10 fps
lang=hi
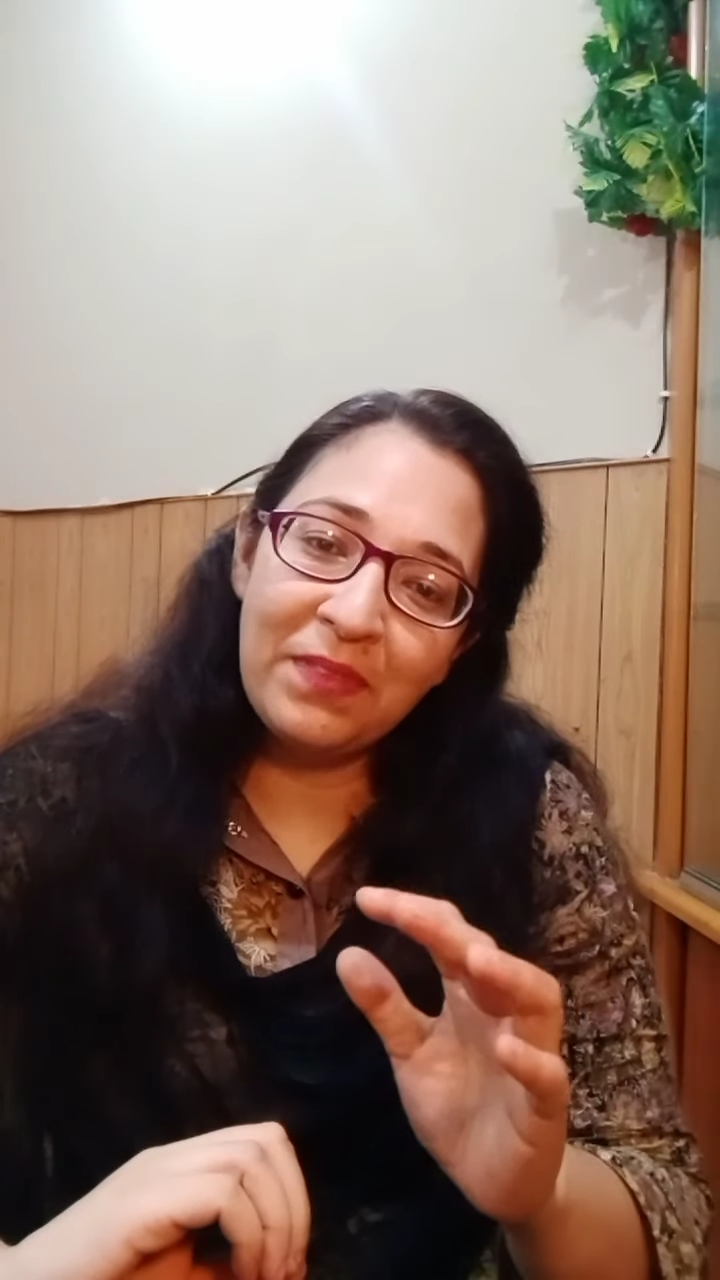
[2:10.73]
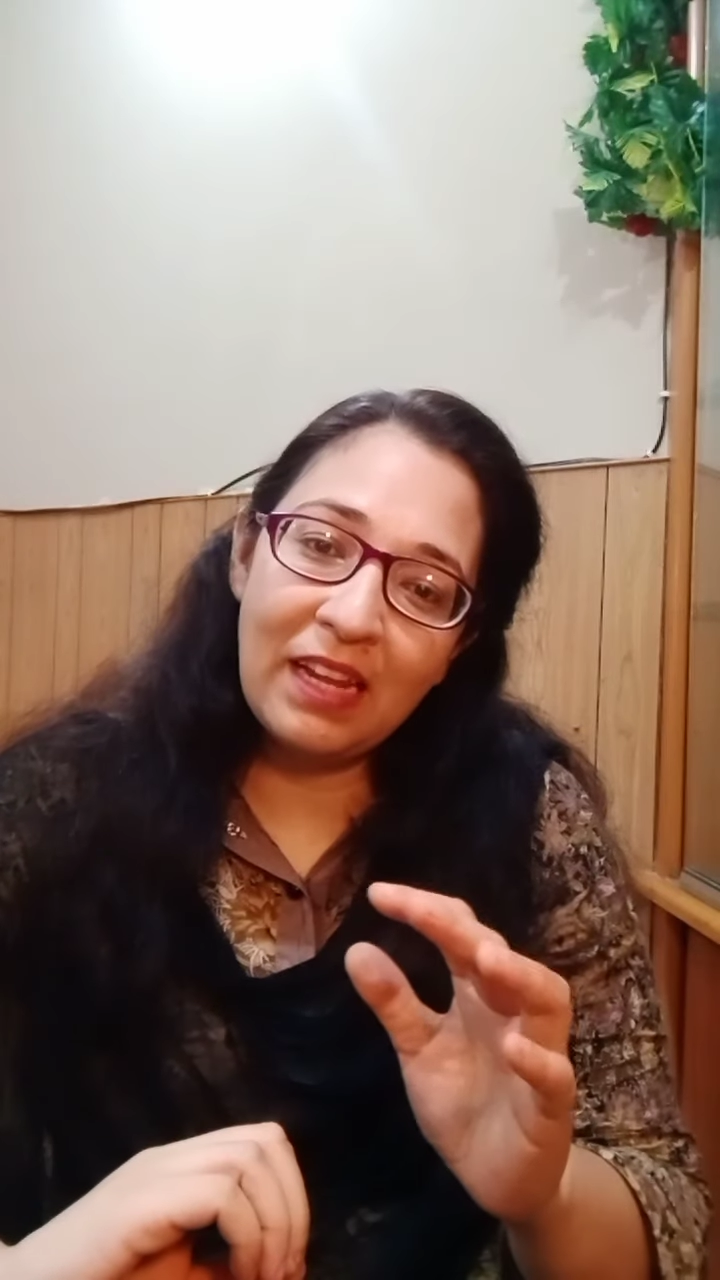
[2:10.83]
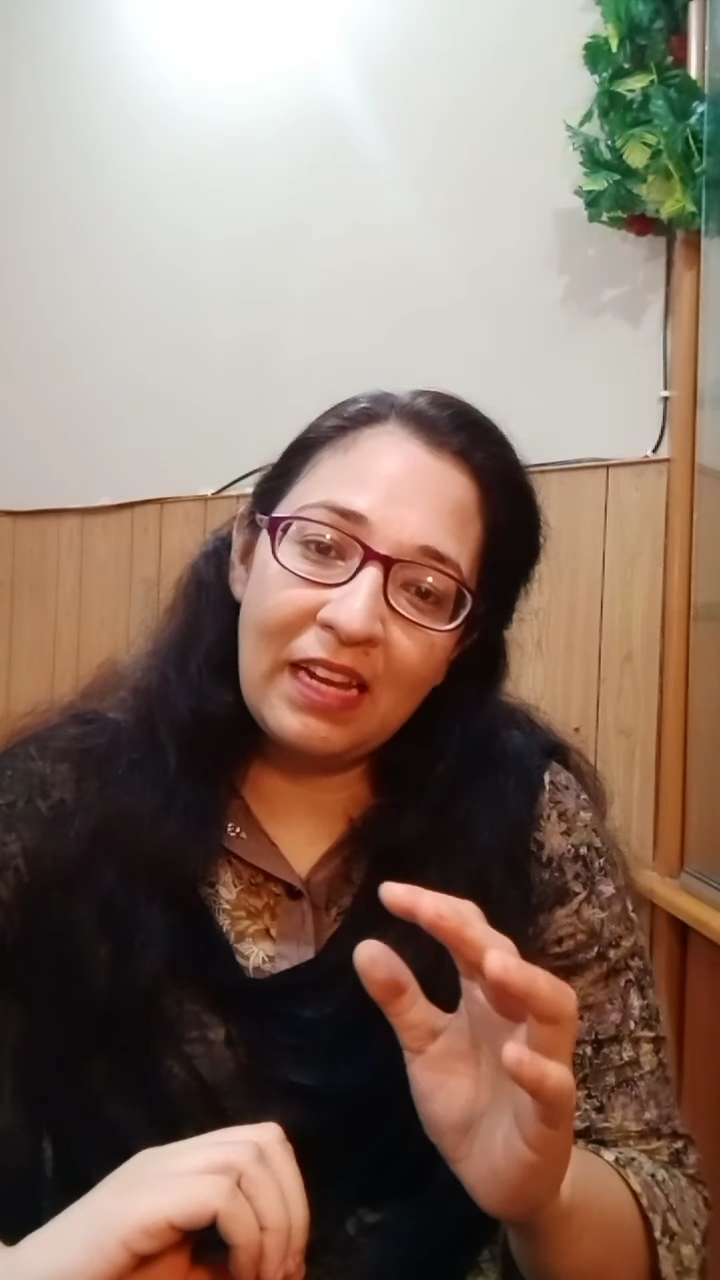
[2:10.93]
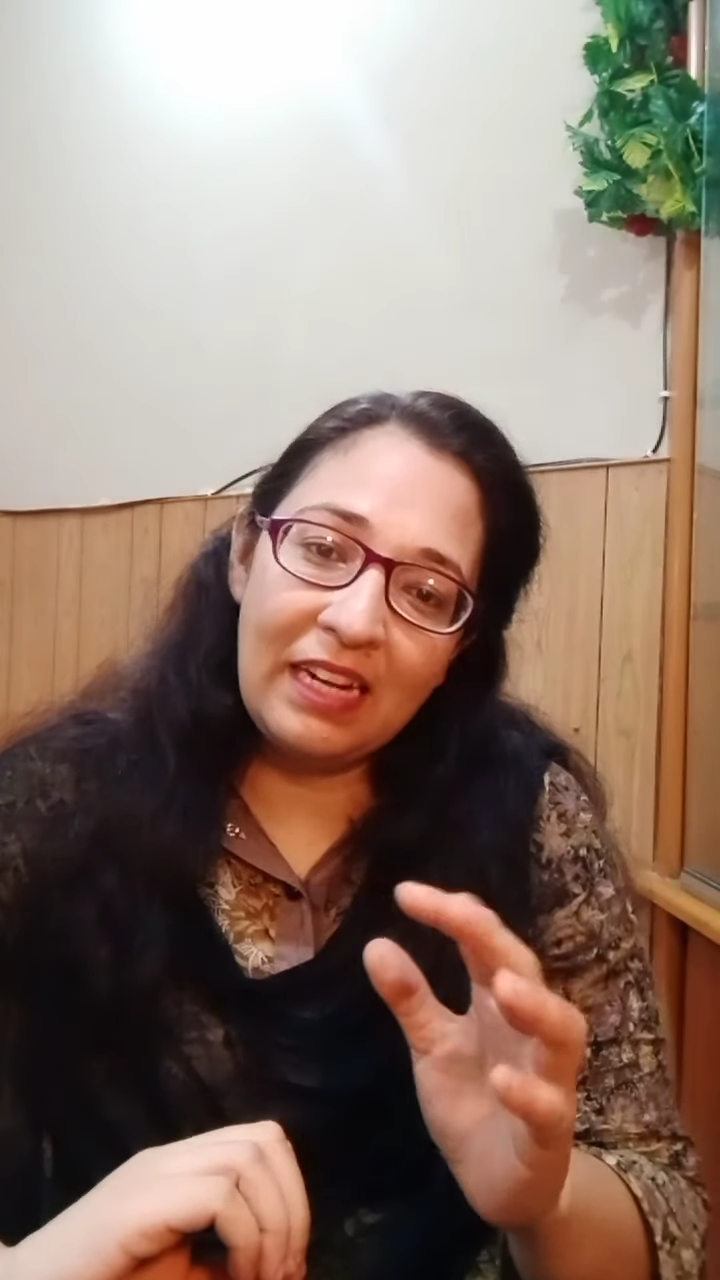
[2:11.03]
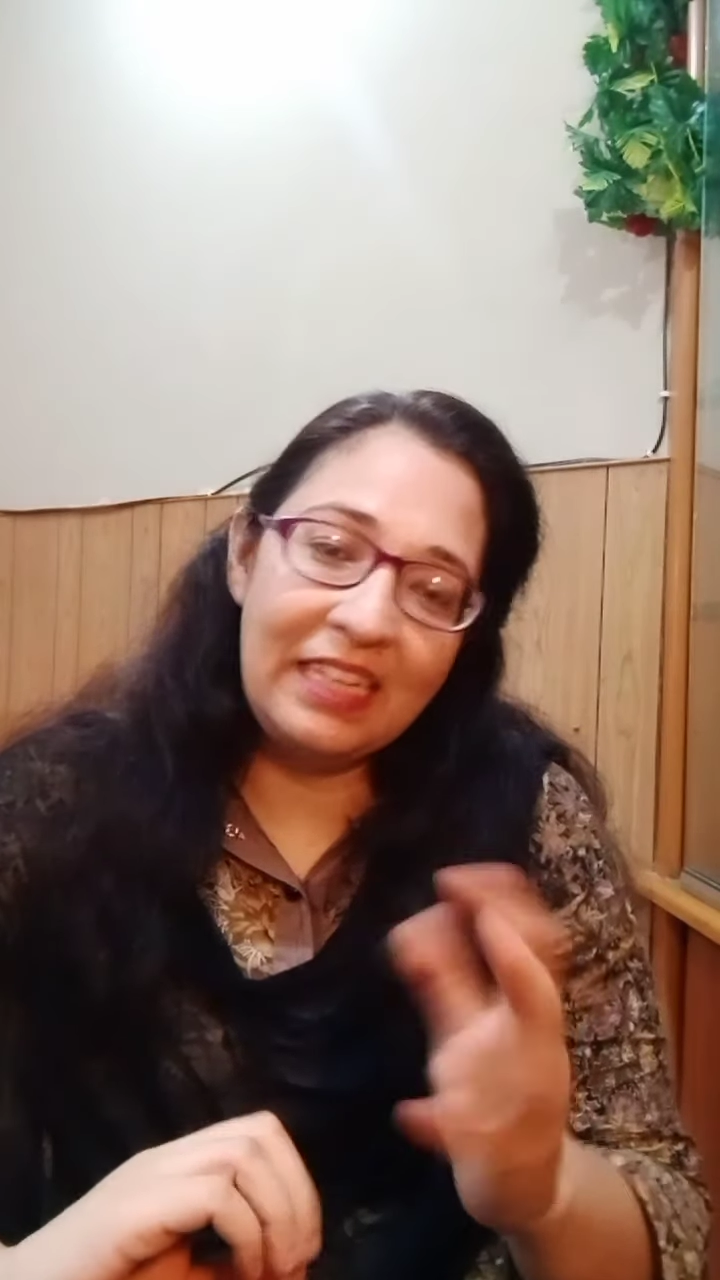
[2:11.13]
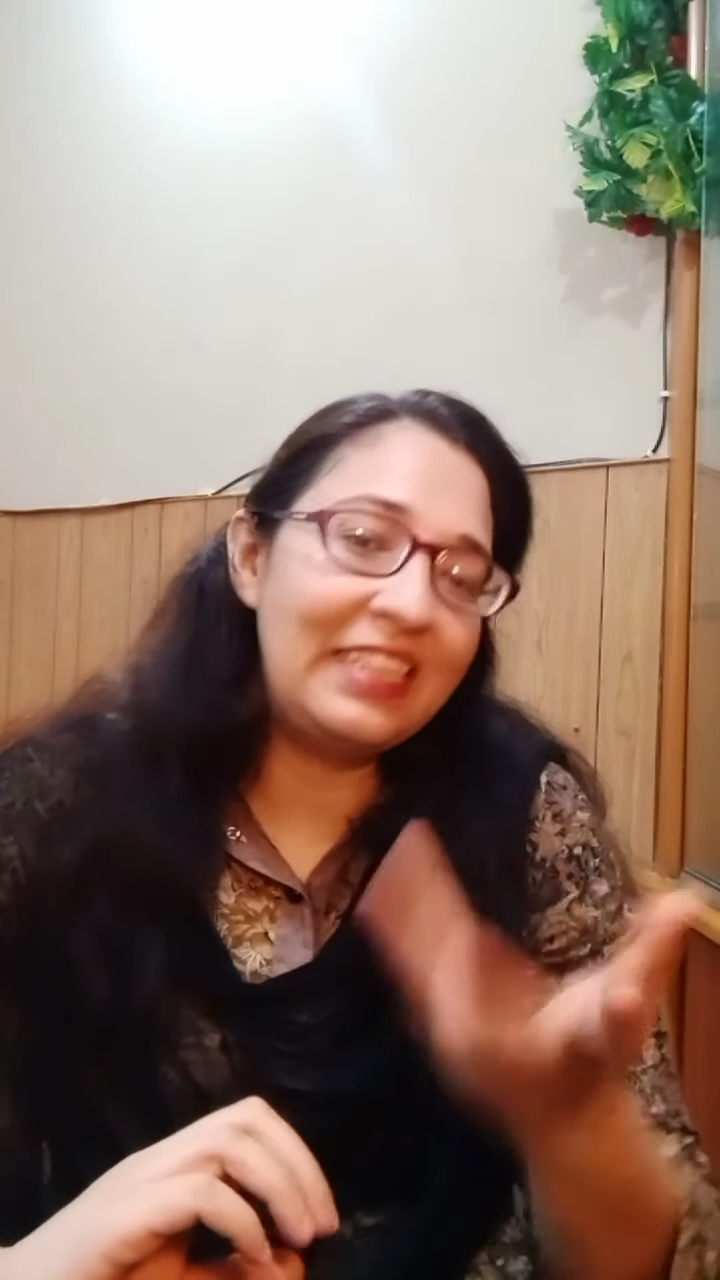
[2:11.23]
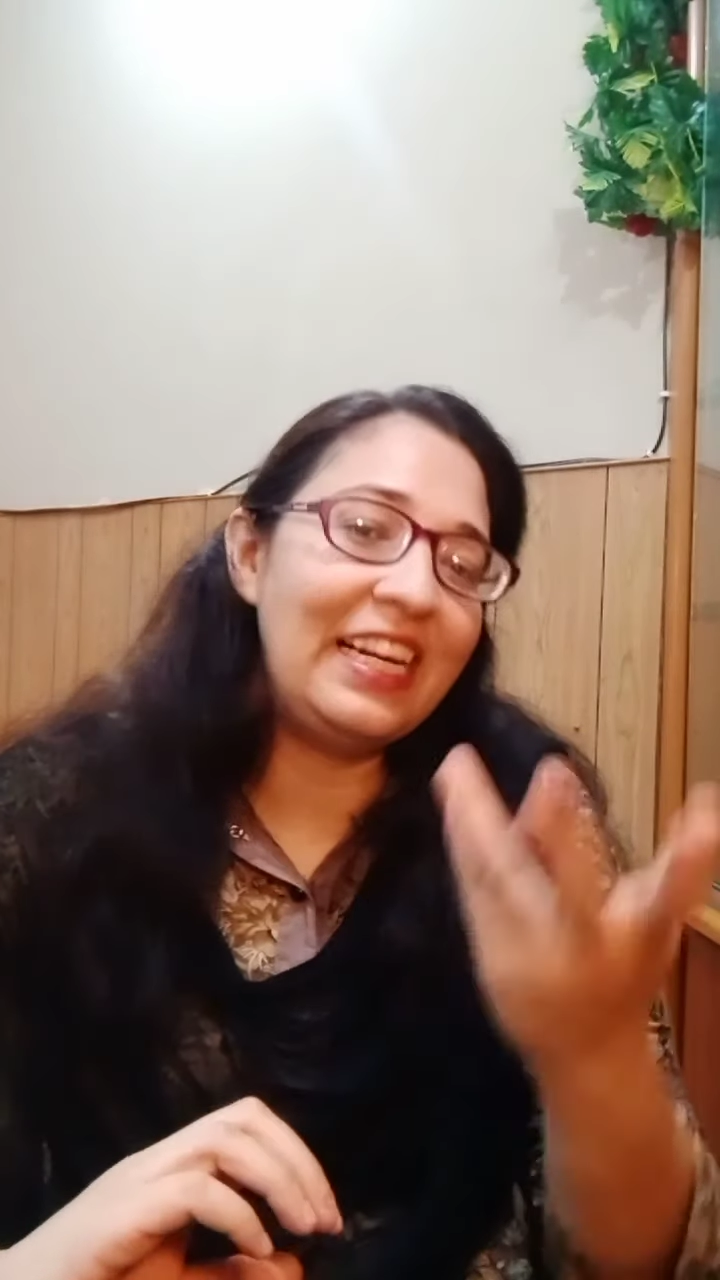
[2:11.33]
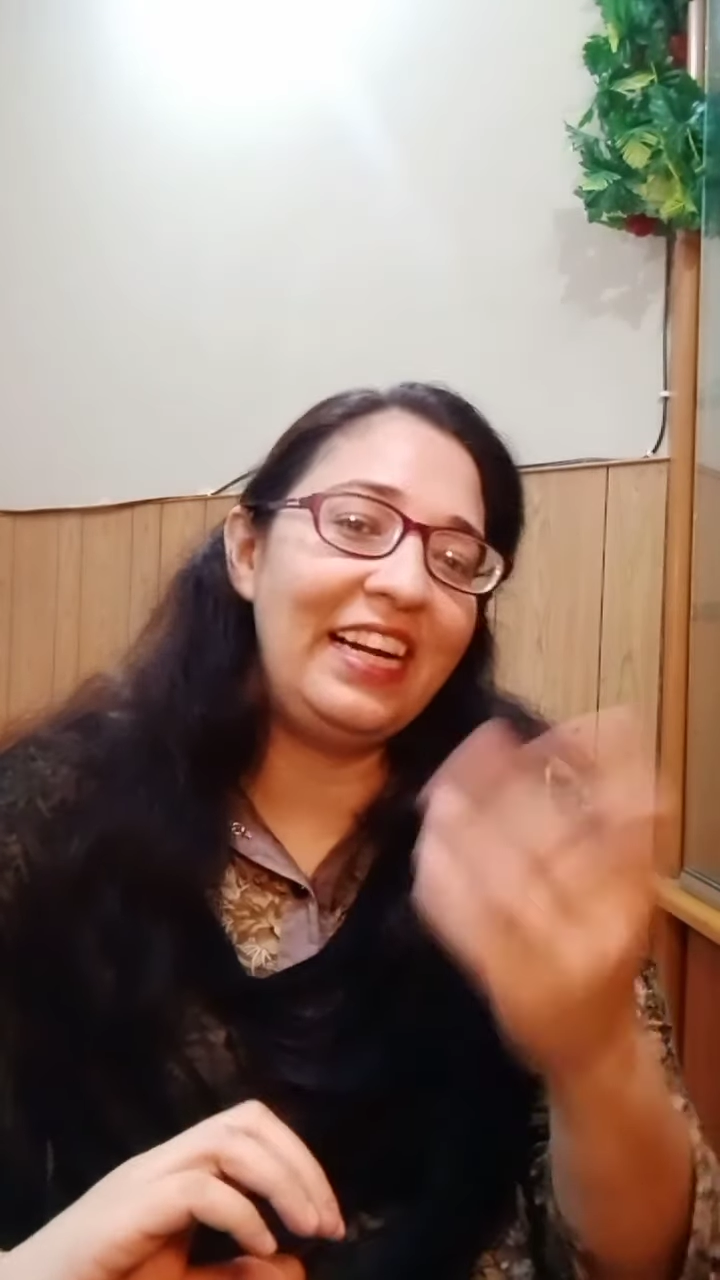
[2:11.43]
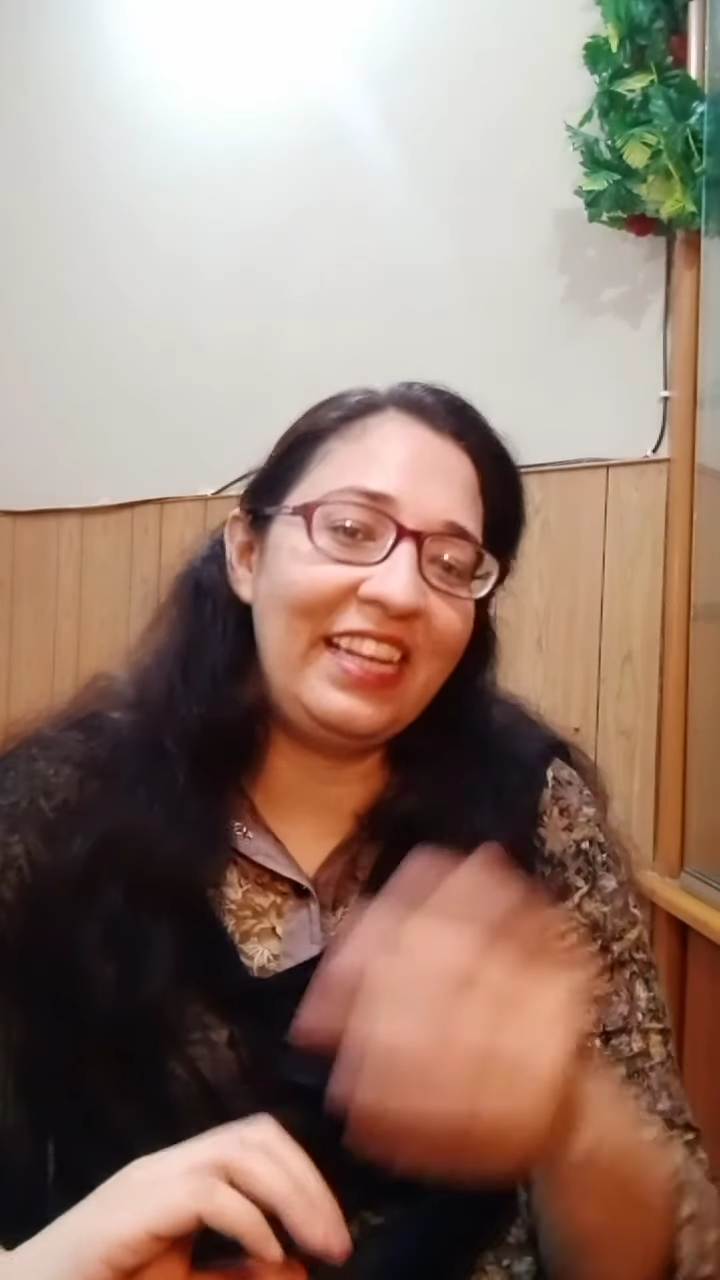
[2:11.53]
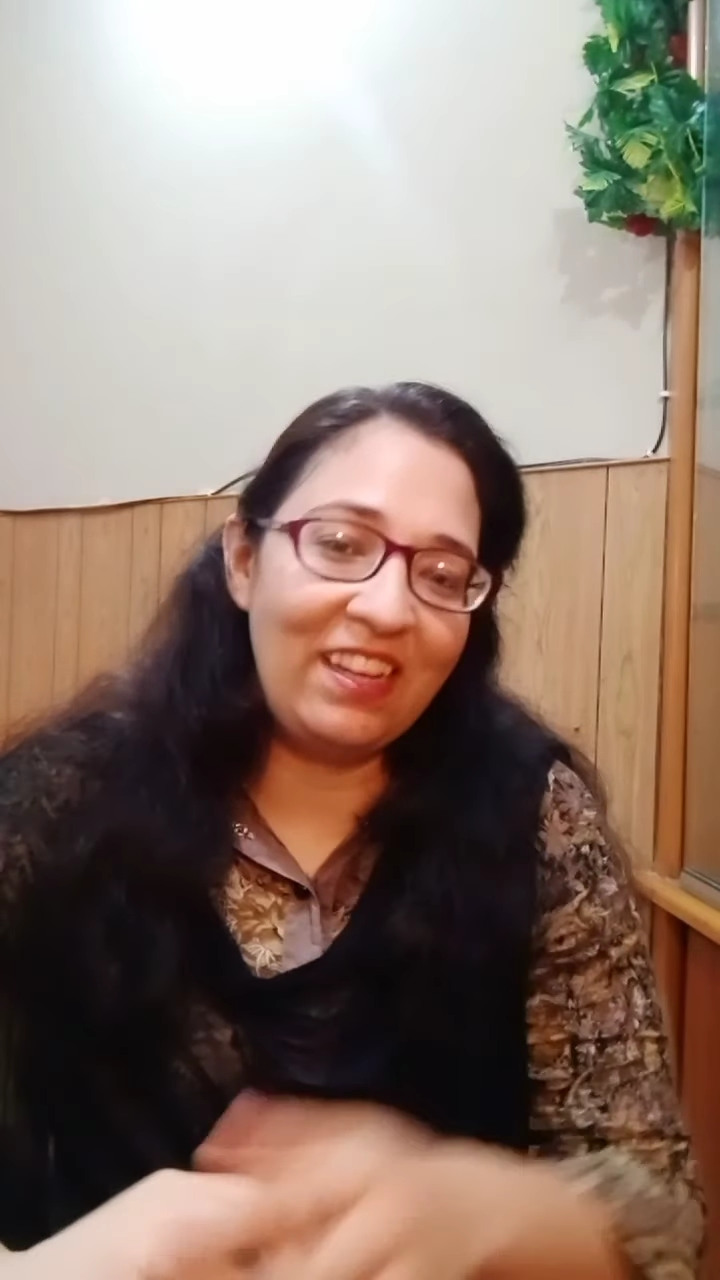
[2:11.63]

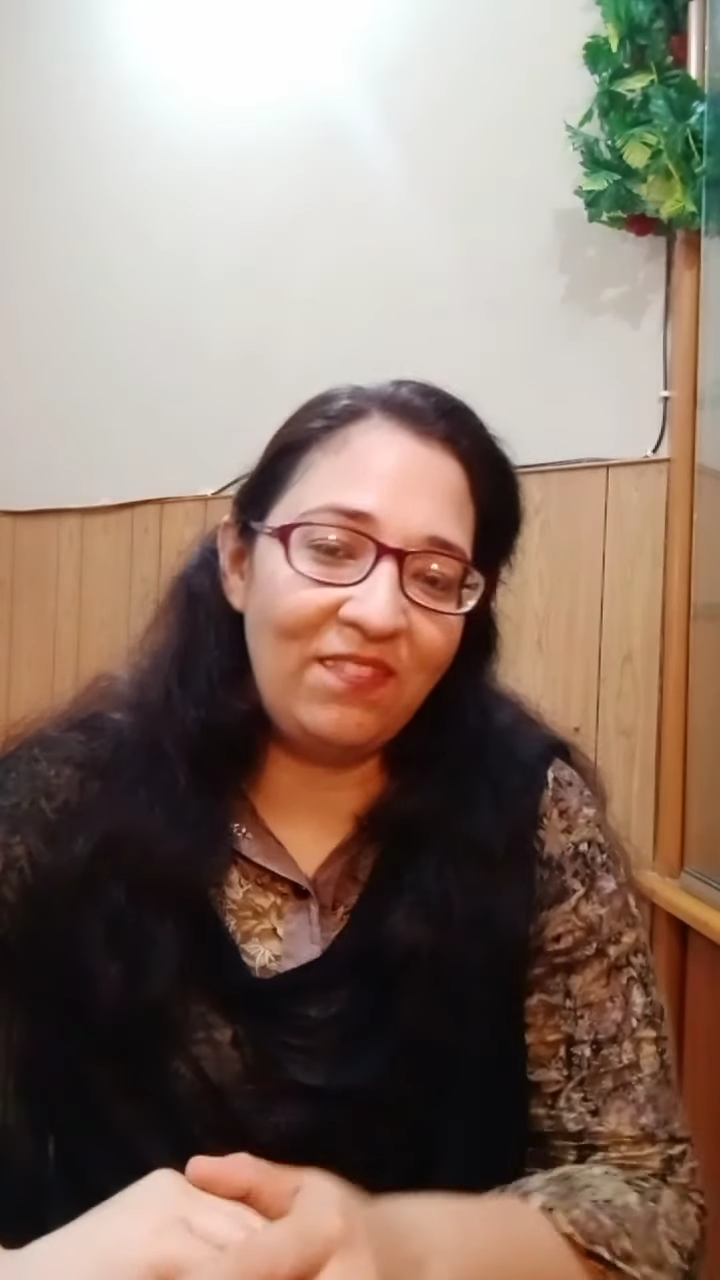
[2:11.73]
अंडरस्टैंड नहीं कर